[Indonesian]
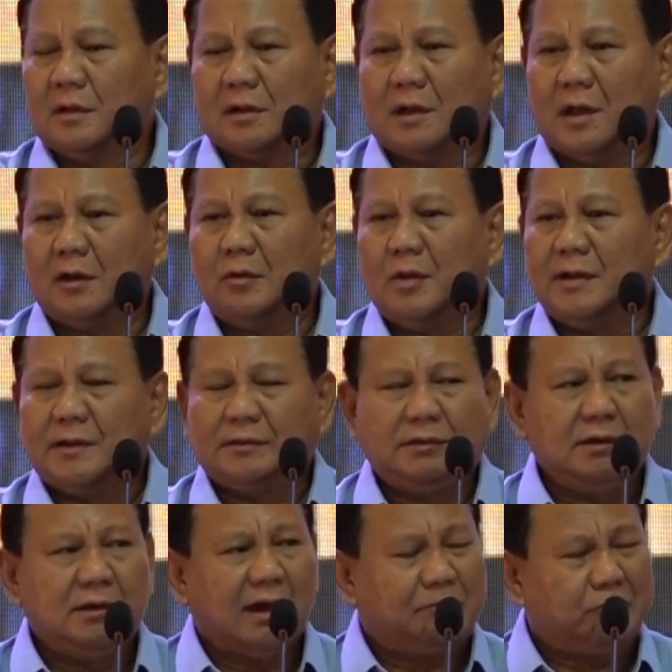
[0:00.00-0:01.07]
Kalau ada
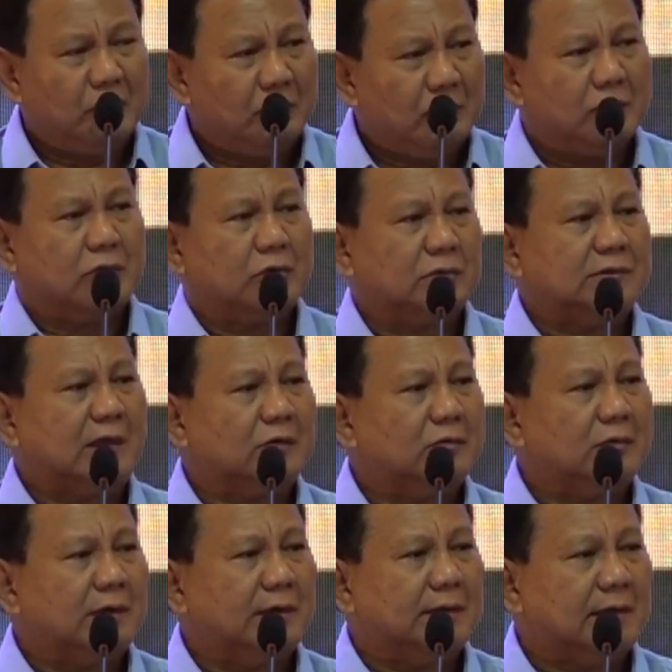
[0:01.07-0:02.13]
30
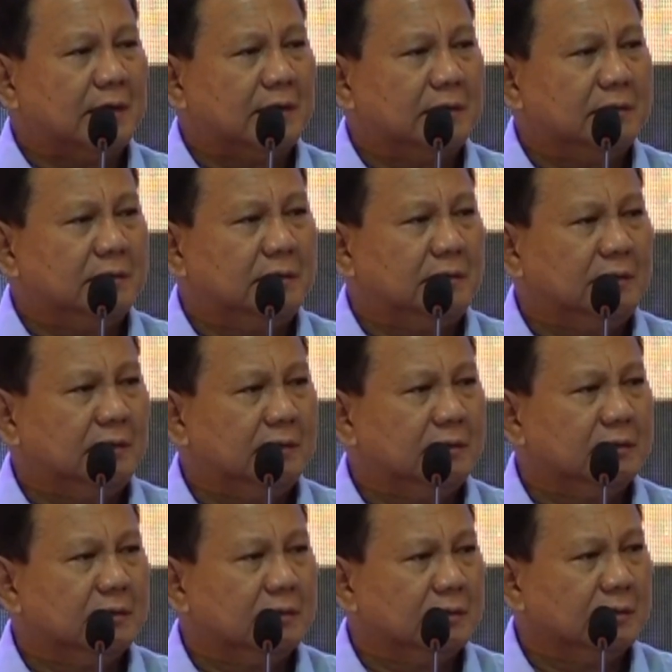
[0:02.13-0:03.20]
taruna yang
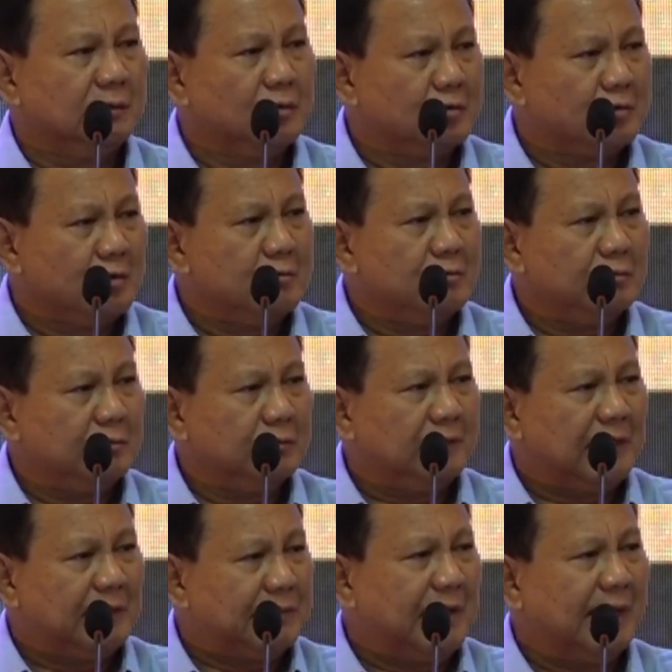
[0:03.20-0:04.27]
dihukum
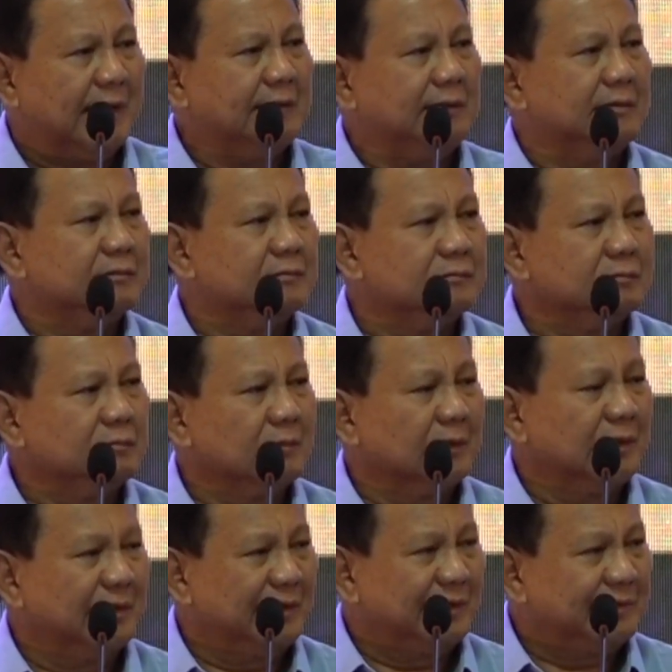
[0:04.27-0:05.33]
di lapangan,
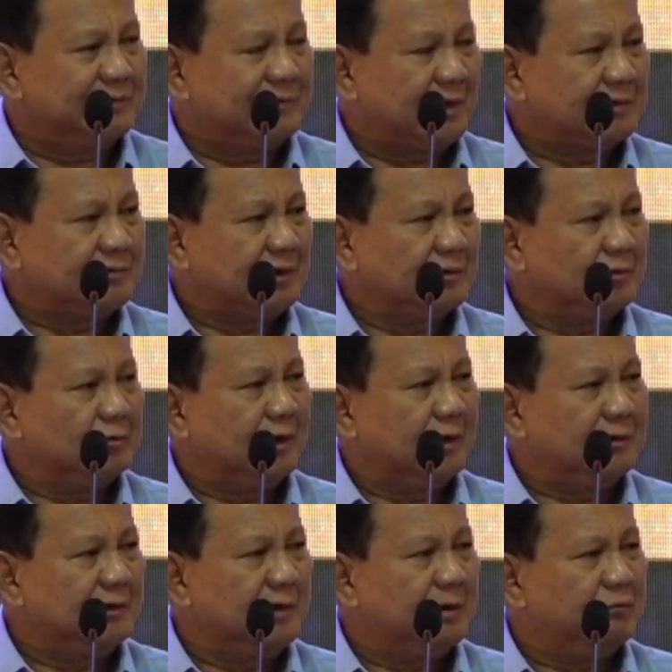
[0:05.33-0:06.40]
salah satu
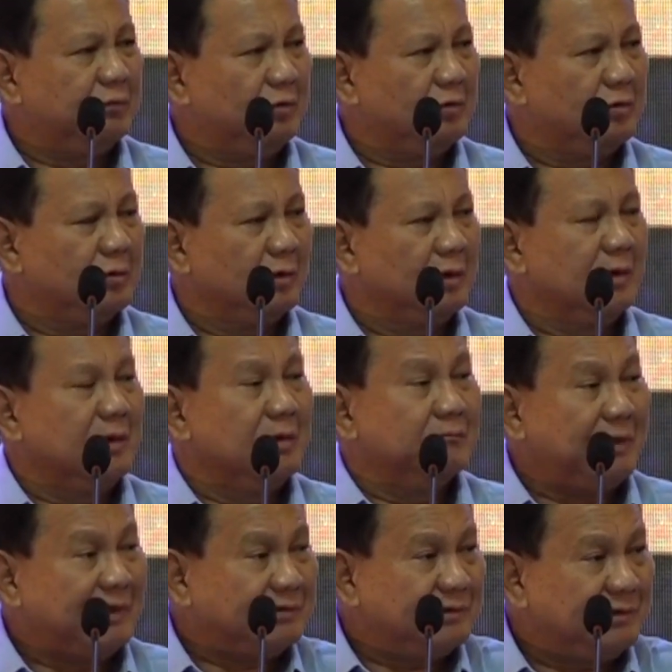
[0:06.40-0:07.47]
dari 30
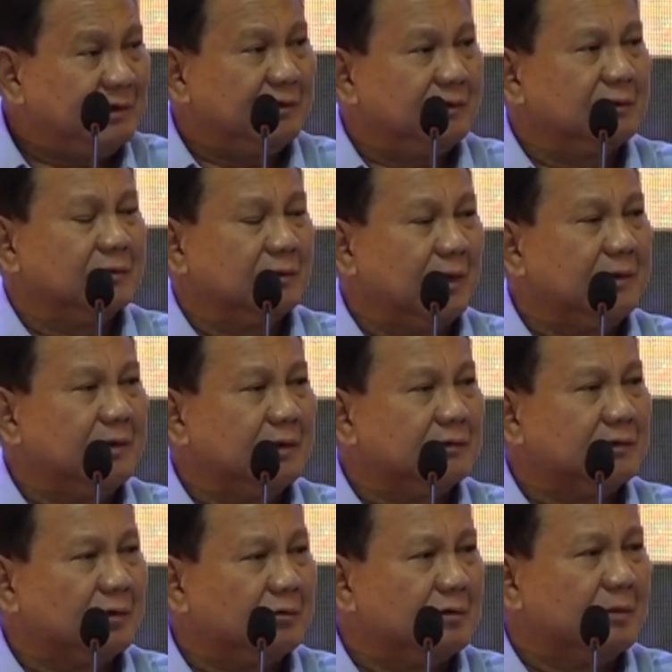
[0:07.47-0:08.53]
pasti ada
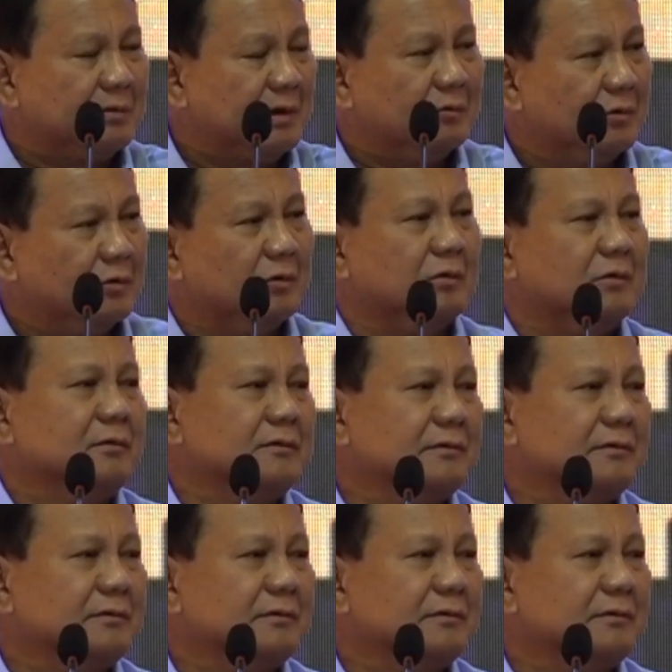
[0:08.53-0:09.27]
taruna Prabowo.